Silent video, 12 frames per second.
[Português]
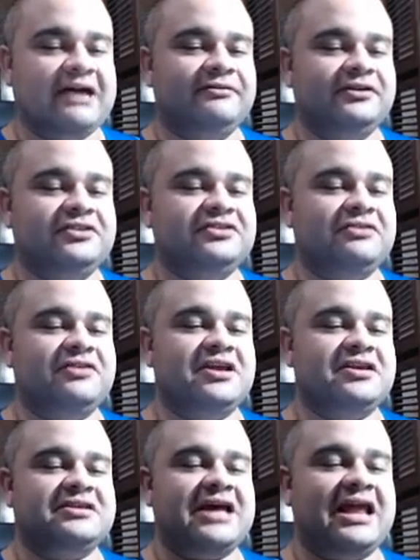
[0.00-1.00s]
Vou deixar do jeito
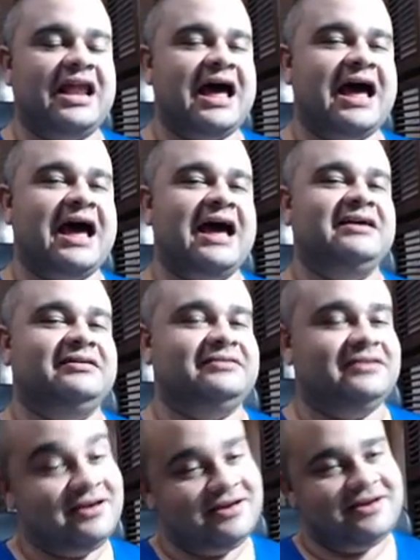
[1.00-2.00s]
que tá lá.
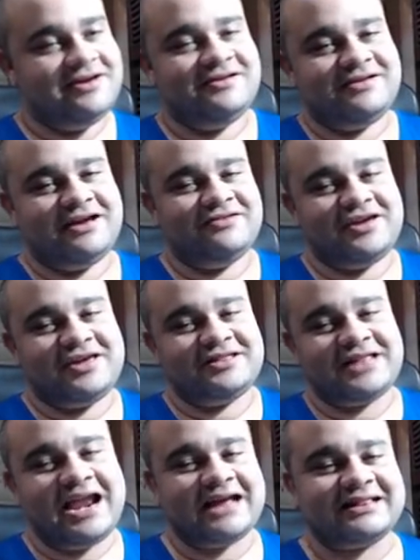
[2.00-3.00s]
Do jeito que
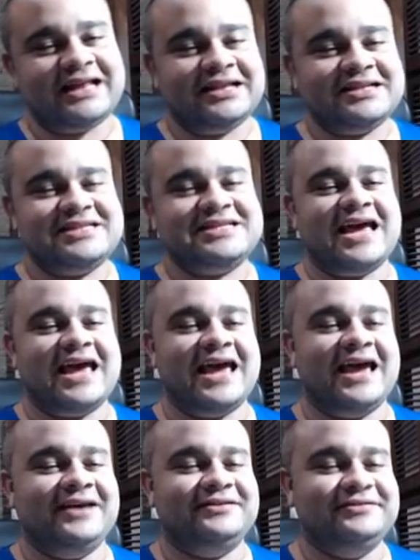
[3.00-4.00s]
tá lá que tá dando
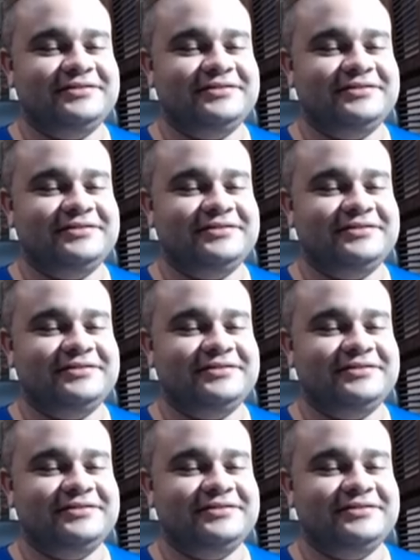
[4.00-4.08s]
certo.